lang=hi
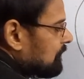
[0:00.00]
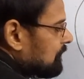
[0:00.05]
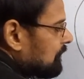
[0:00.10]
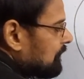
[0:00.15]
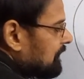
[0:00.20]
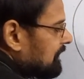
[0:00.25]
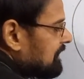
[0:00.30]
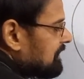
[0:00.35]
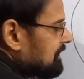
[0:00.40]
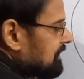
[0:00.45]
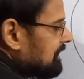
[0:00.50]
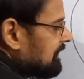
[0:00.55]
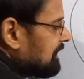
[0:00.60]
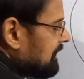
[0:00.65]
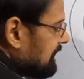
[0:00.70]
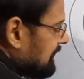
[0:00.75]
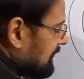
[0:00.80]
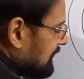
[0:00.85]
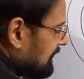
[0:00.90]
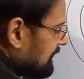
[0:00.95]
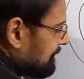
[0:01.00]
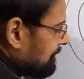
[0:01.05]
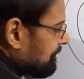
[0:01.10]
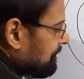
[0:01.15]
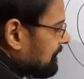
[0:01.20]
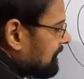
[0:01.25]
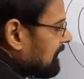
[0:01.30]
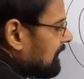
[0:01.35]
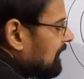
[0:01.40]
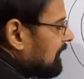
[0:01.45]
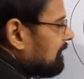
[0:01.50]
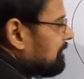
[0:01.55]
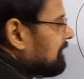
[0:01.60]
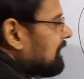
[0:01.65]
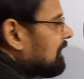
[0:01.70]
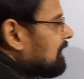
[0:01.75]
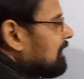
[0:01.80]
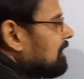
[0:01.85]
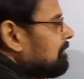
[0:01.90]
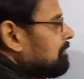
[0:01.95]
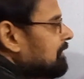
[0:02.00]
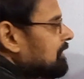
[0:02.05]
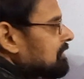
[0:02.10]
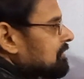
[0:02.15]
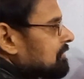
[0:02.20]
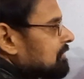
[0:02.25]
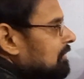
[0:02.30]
तो इसीलिए अब यहाँ पर